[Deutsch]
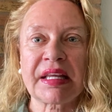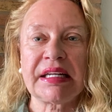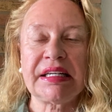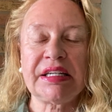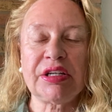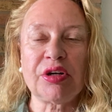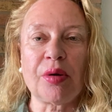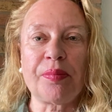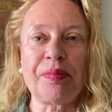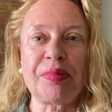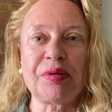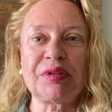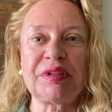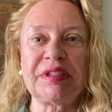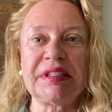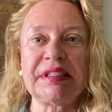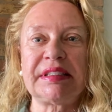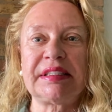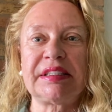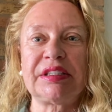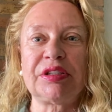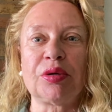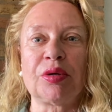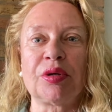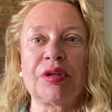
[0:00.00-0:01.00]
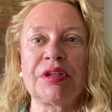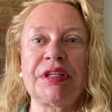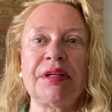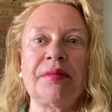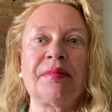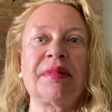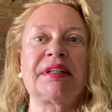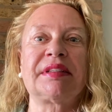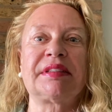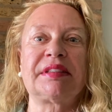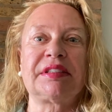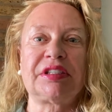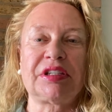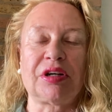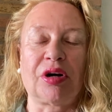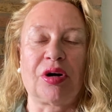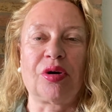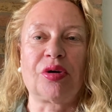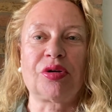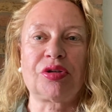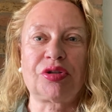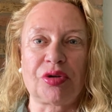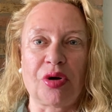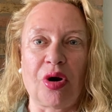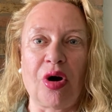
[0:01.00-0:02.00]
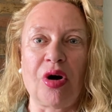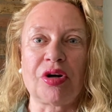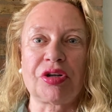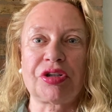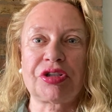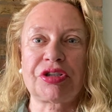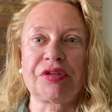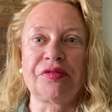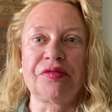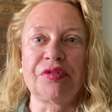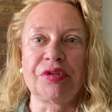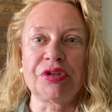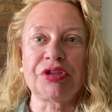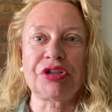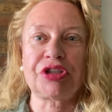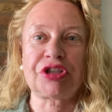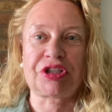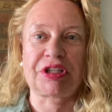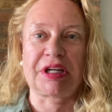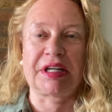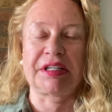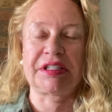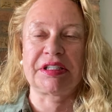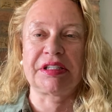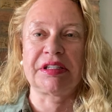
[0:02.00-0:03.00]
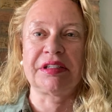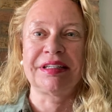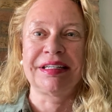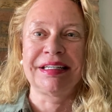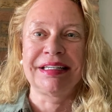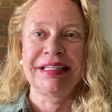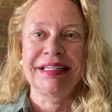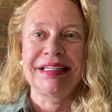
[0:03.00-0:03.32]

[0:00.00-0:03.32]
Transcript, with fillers: Die Opposition, die man sich auch dort gewünscht hatte,